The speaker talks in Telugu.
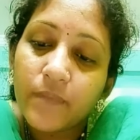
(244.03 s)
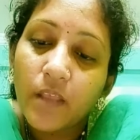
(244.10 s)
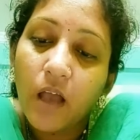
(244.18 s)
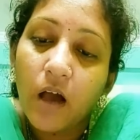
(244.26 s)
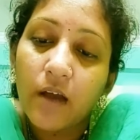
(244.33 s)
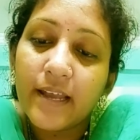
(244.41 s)

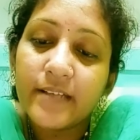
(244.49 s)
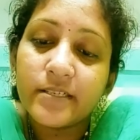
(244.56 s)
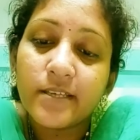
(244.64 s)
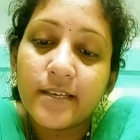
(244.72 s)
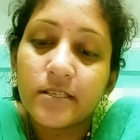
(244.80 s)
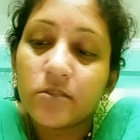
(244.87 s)
ఆన్లైన్
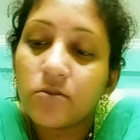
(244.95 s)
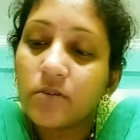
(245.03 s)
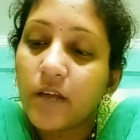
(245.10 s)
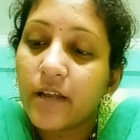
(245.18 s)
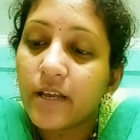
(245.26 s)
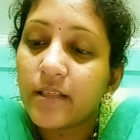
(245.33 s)

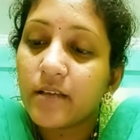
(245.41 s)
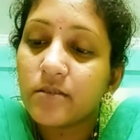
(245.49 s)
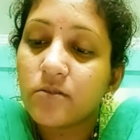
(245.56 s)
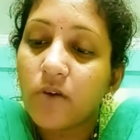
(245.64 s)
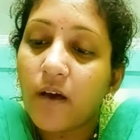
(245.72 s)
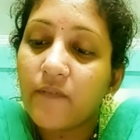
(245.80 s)
చేస్తుంటాను కదా
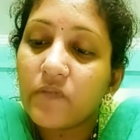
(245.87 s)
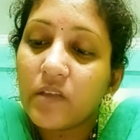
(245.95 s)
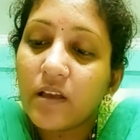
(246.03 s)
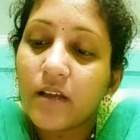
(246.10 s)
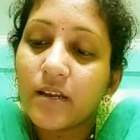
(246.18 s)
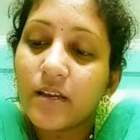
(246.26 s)
సో
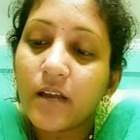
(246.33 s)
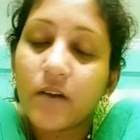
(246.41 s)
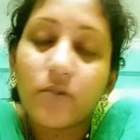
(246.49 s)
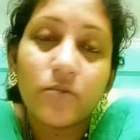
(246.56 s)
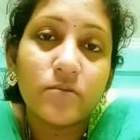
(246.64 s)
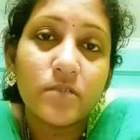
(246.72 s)
అందుకని
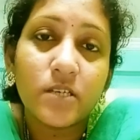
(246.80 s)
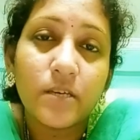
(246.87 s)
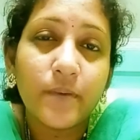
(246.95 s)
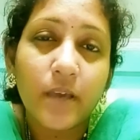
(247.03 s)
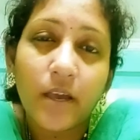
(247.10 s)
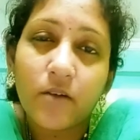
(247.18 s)
నాకు
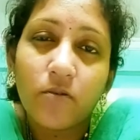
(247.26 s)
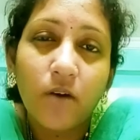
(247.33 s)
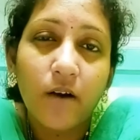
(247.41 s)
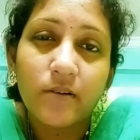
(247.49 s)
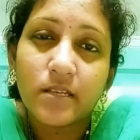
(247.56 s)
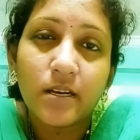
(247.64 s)
జీబీ ఎక్కువ
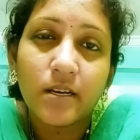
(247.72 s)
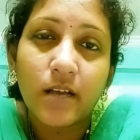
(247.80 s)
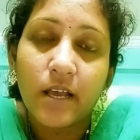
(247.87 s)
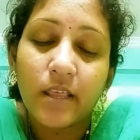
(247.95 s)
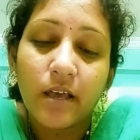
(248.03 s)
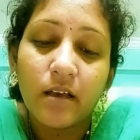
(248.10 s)
అవసరం
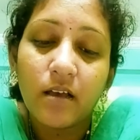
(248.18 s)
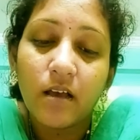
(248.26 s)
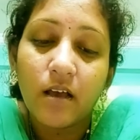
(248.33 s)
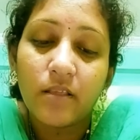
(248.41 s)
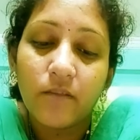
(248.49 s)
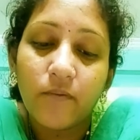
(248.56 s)
కదా
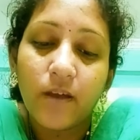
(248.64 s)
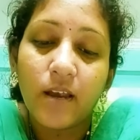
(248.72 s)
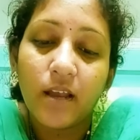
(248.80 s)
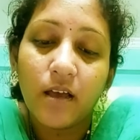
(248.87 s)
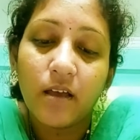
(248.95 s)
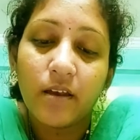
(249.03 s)

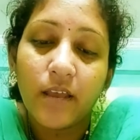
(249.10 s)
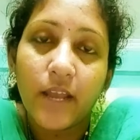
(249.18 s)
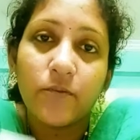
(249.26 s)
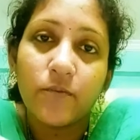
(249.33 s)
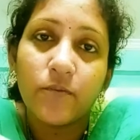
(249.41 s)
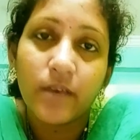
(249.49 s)
అందువల్ల
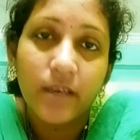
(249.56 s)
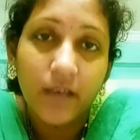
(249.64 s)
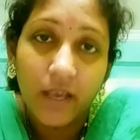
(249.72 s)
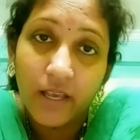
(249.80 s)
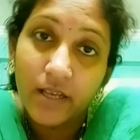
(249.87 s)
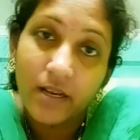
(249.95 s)
నేను ఇంకా
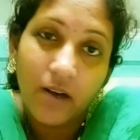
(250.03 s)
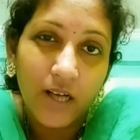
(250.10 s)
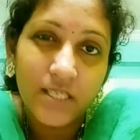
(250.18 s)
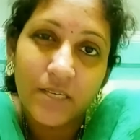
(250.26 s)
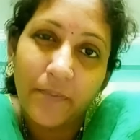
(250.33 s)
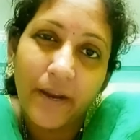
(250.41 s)
ఈ
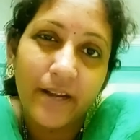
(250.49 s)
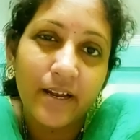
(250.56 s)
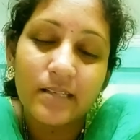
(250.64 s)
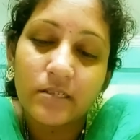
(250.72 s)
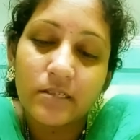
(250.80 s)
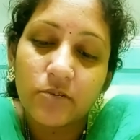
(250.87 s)
కాస్ట్
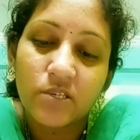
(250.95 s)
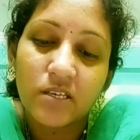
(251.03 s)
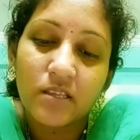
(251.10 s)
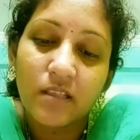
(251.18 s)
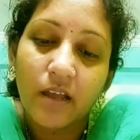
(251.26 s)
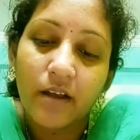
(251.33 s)
పెట్టాల్సి
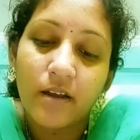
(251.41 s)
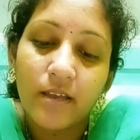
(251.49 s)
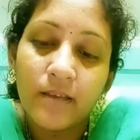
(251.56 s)
వచ్చిందండి